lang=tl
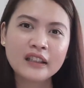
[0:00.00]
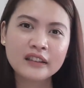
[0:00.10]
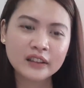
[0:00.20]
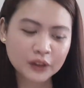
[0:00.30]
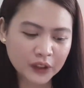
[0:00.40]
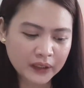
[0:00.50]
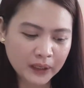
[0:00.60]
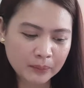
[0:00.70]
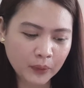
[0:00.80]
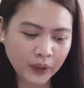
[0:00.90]
the
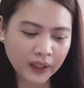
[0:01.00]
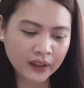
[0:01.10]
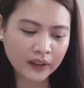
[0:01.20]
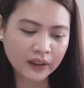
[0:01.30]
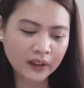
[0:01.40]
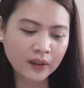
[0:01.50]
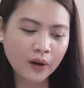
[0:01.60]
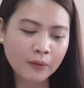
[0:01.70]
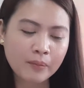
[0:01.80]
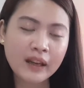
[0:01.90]
turning point
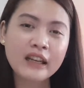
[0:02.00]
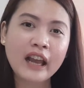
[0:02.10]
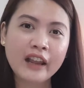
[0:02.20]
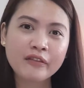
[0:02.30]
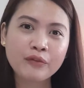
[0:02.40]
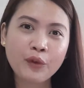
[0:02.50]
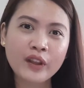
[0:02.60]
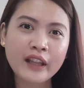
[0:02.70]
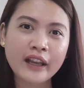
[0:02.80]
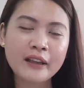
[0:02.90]
of my life
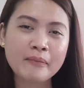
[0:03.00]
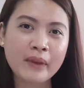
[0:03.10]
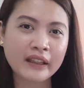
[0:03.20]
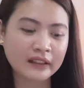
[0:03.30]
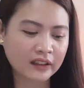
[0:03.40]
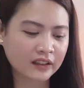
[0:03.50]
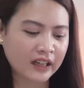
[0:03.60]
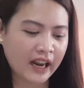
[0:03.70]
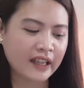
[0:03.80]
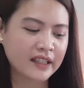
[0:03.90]
when I met
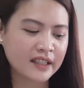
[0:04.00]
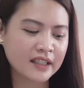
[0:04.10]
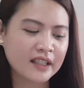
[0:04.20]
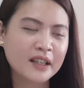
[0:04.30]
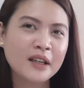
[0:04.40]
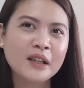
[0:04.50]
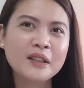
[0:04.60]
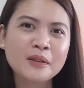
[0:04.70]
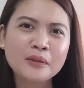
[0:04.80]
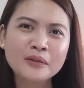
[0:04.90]
Christ.
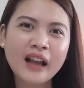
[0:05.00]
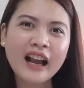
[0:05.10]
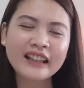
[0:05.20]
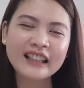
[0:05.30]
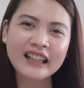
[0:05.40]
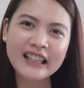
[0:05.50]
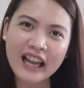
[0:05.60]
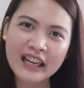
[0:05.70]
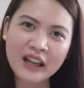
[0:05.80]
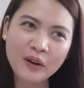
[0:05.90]
So, nak-
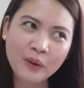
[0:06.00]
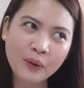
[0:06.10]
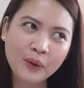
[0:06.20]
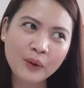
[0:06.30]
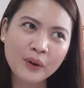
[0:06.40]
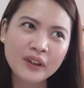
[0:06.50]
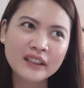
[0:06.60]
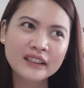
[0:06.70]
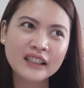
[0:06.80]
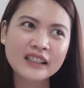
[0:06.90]
nakilala ko
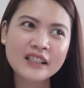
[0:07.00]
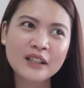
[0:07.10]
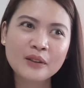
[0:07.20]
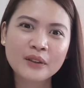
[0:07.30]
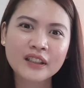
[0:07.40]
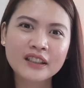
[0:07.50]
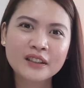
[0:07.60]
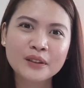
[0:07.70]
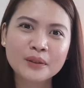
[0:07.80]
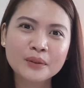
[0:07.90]
talaga si
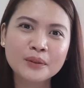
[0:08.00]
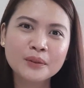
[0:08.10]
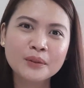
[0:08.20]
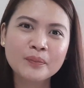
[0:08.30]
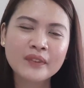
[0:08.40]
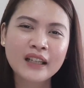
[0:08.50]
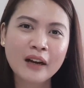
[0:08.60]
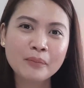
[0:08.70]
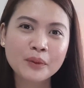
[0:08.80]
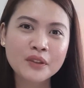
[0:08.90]
Lord through
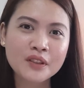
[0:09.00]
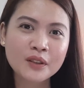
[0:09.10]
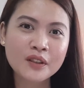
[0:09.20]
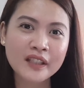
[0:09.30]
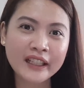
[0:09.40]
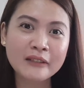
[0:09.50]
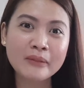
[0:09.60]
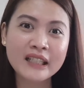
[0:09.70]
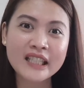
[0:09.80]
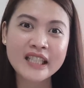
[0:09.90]
Campus Crusade
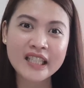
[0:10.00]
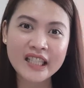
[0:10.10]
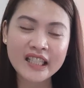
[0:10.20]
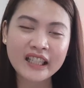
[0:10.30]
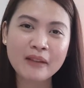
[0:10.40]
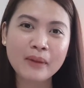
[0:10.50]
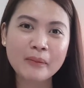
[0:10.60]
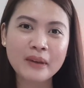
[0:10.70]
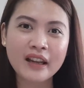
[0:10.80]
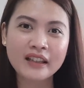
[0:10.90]
Ministry kay
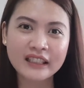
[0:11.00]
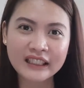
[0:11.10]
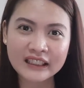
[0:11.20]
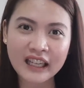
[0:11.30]
Mami Erin at